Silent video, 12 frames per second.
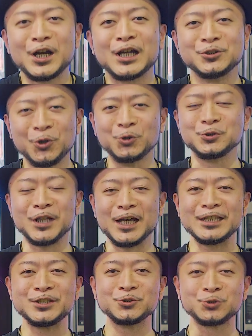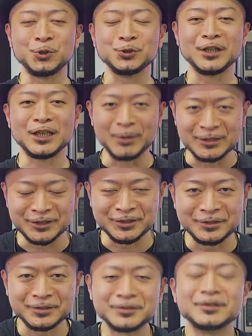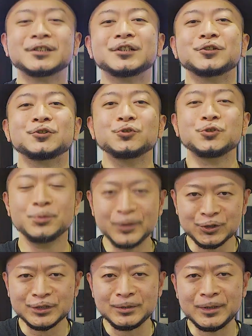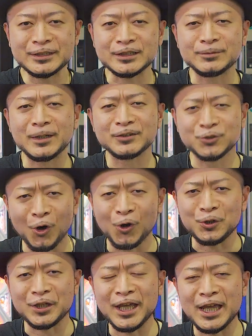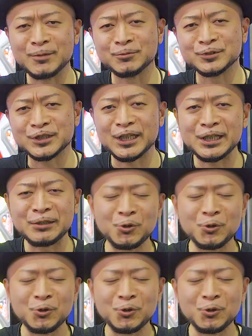回の内容となります海の瀬フェスティバルのゲーム性